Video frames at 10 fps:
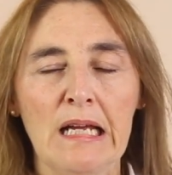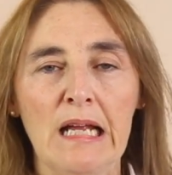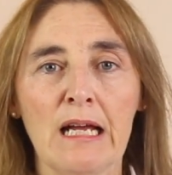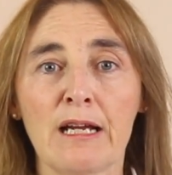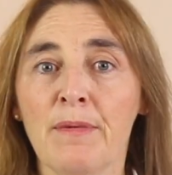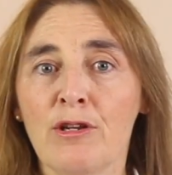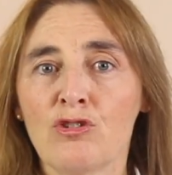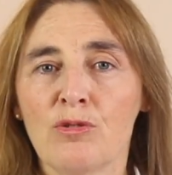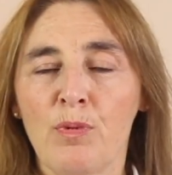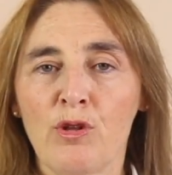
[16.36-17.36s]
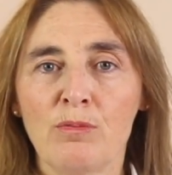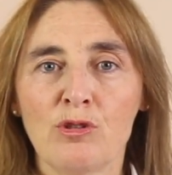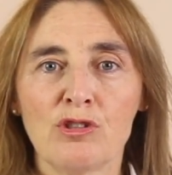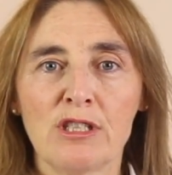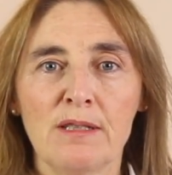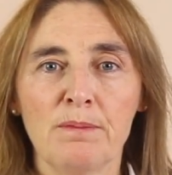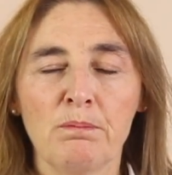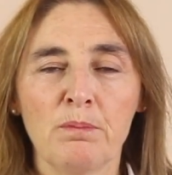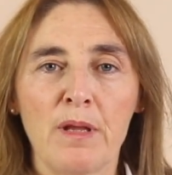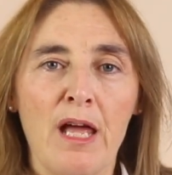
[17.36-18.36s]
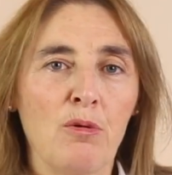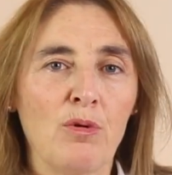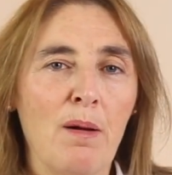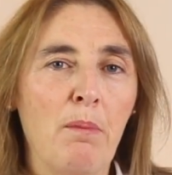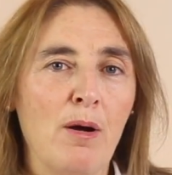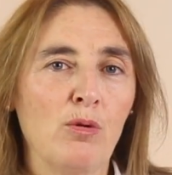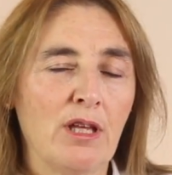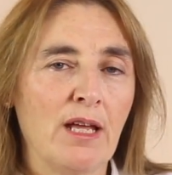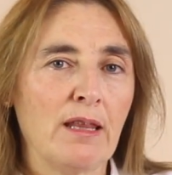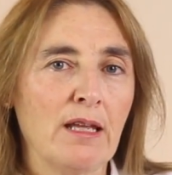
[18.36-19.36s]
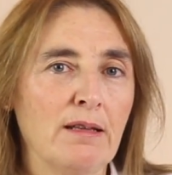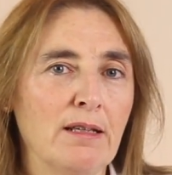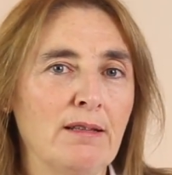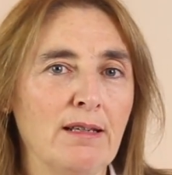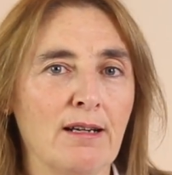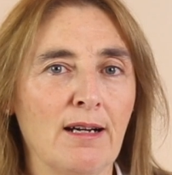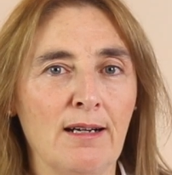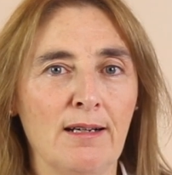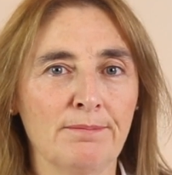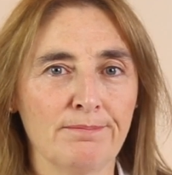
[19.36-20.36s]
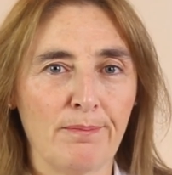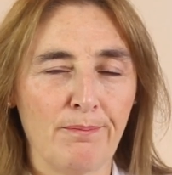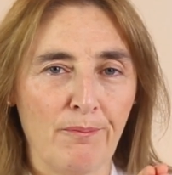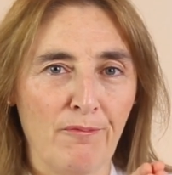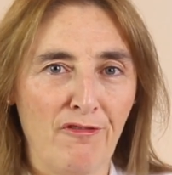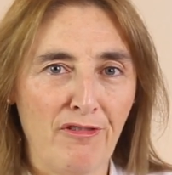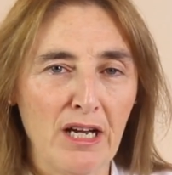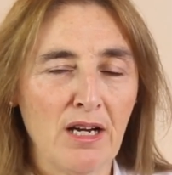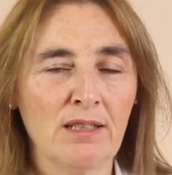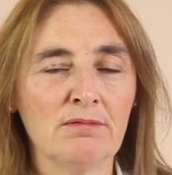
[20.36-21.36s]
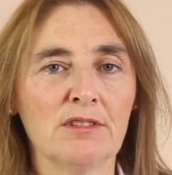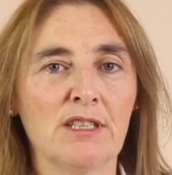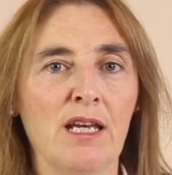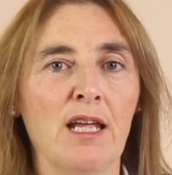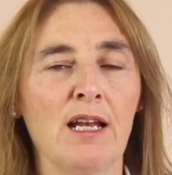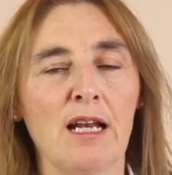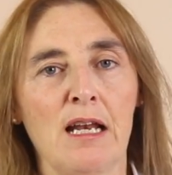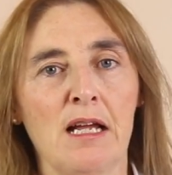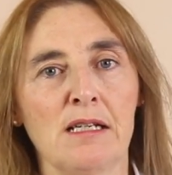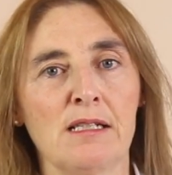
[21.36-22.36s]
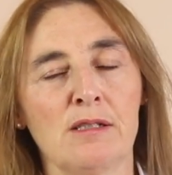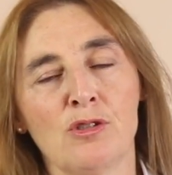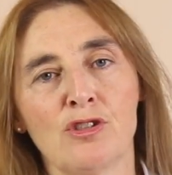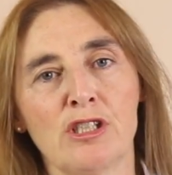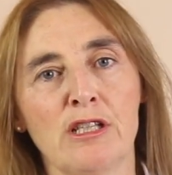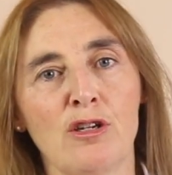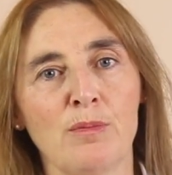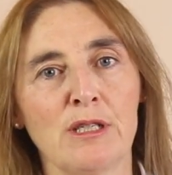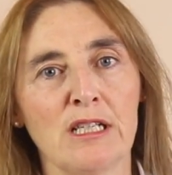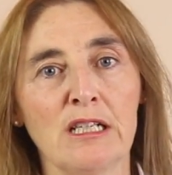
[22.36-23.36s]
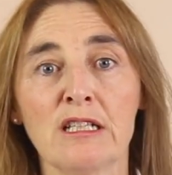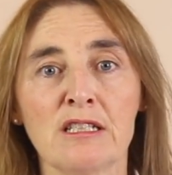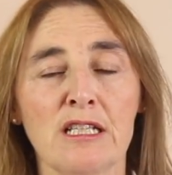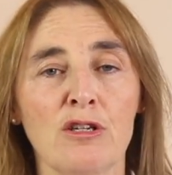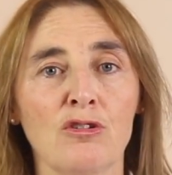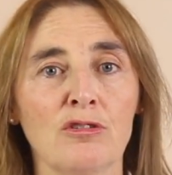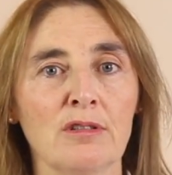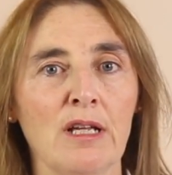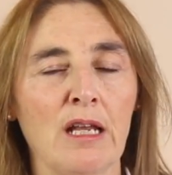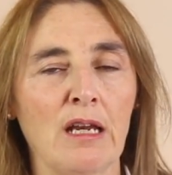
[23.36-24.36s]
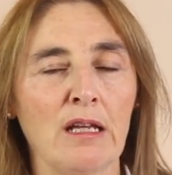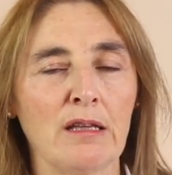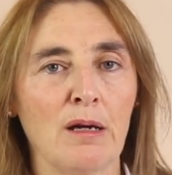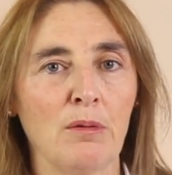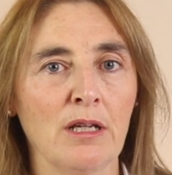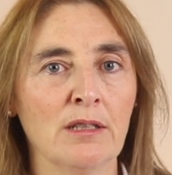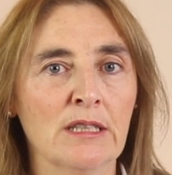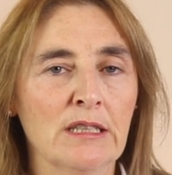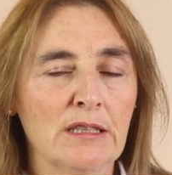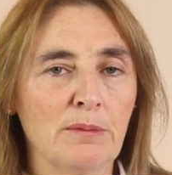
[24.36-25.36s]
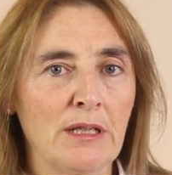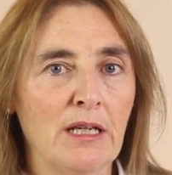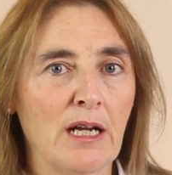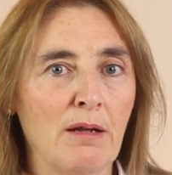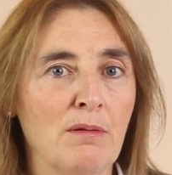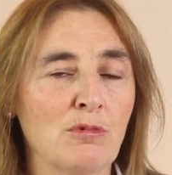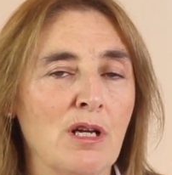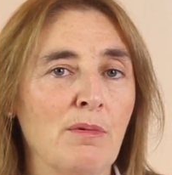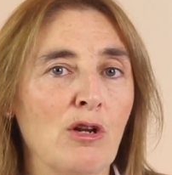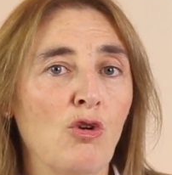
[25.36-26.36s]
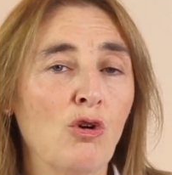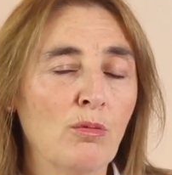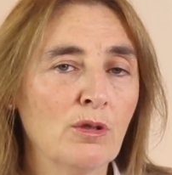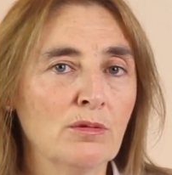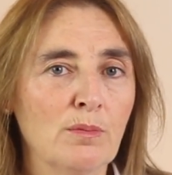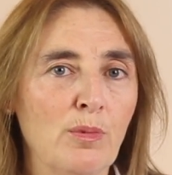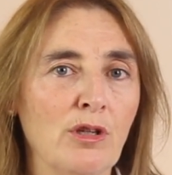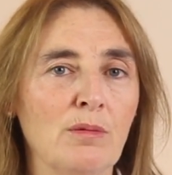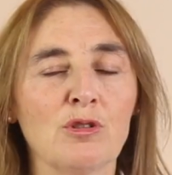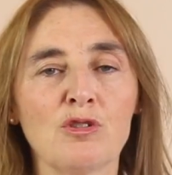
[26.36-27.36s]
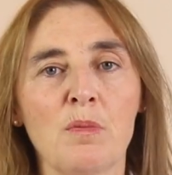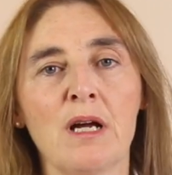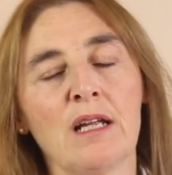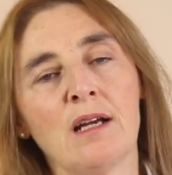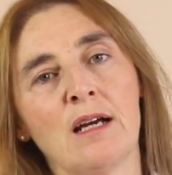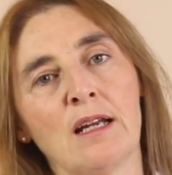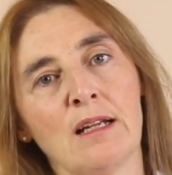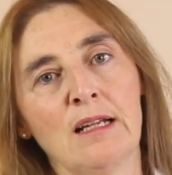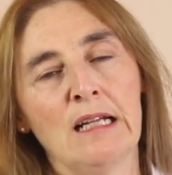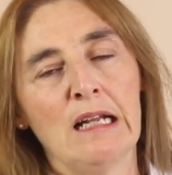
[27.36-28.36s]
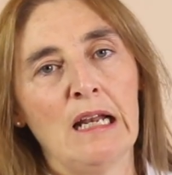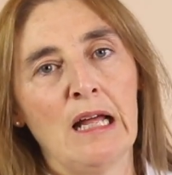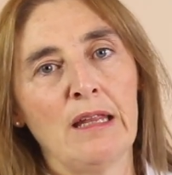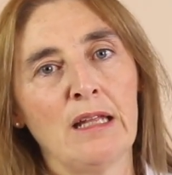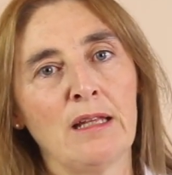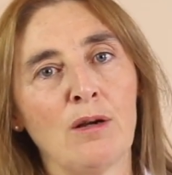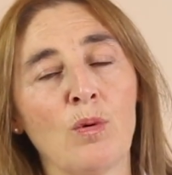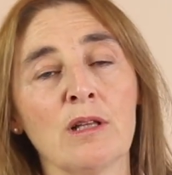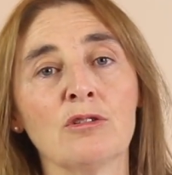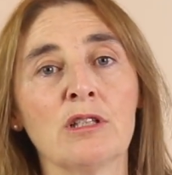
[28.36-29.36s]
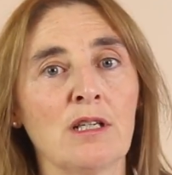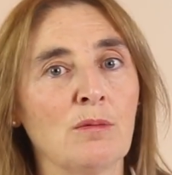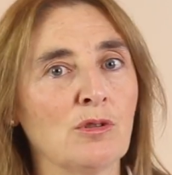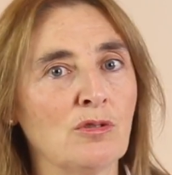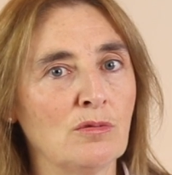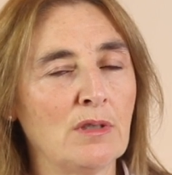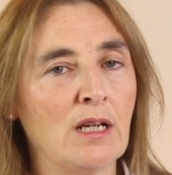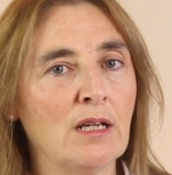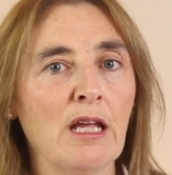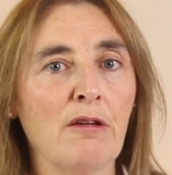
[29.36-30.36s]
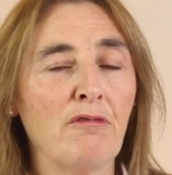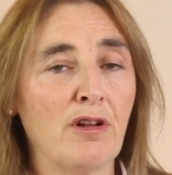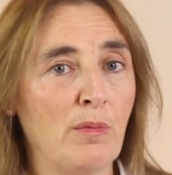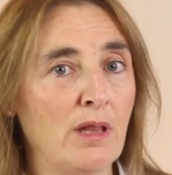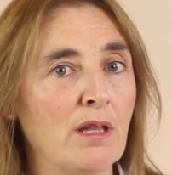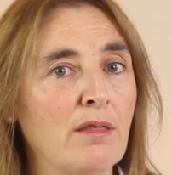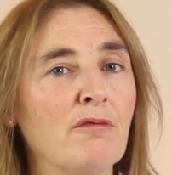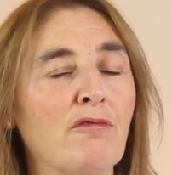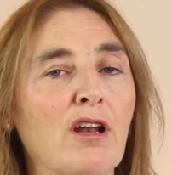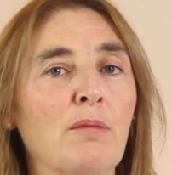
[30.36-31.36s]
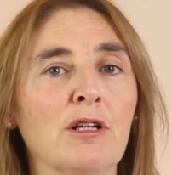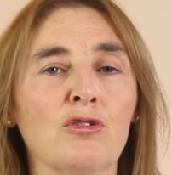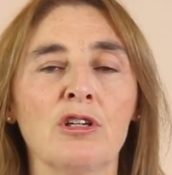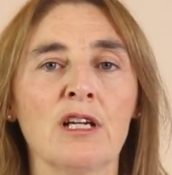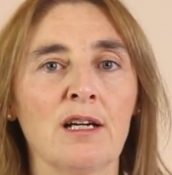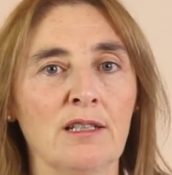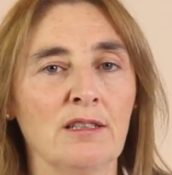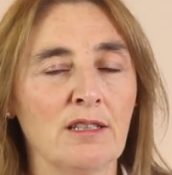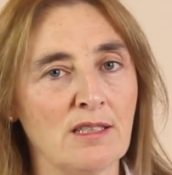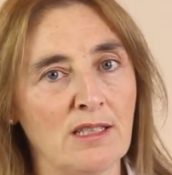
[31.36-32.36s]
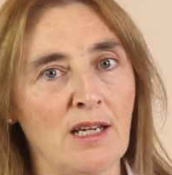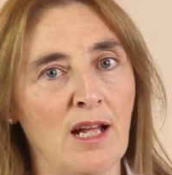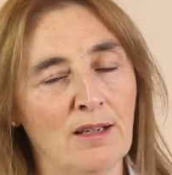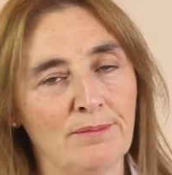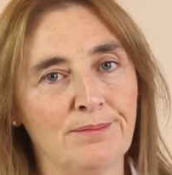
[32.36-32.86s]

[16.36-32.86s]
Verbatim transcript: en la que menos podemos em, dar una pauta dietética fija serían los síndromes del intestino irritable. De manera que vamos a ver cómo podemos manejar la dieta cuando tenemos una enfermedad inflamatoria intestinal.